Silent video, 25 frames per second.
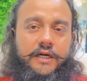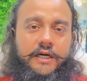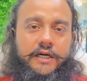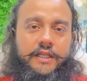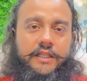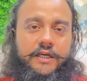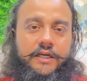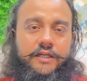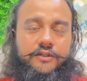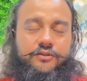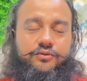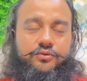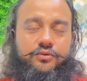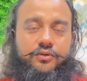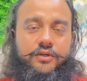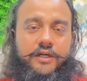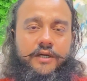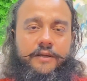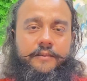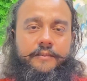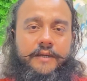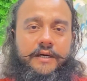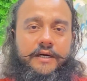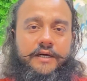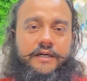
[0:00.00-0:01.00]
आधा
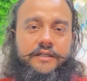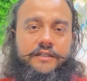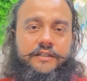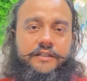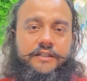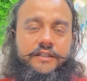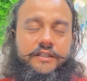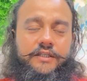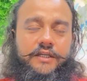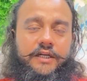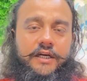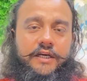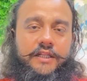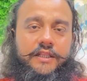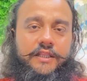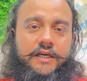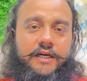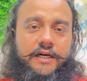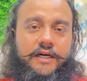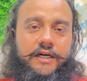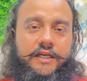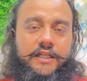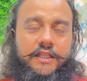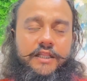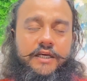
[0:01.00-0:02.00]
सोना बाहर दिख रहा
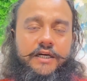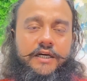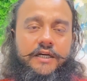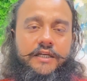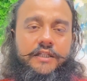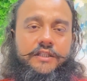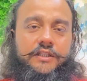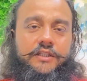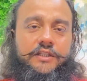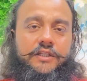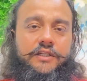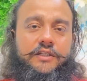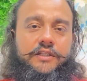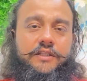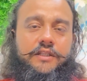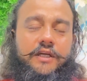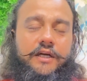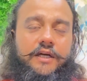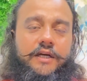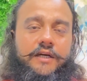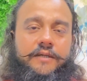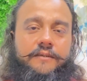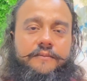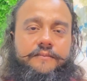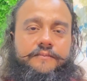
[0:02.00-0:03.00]
था आधा अंदर
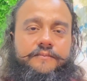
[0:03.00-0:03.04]
था